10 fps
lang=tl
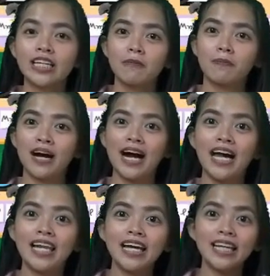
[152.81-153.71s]
ng
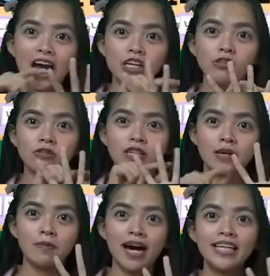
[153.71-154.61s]
pangalan ay yung
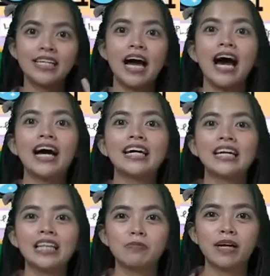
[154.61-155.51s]
lima na
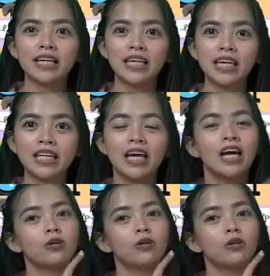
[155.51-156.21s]
aking nabanggit.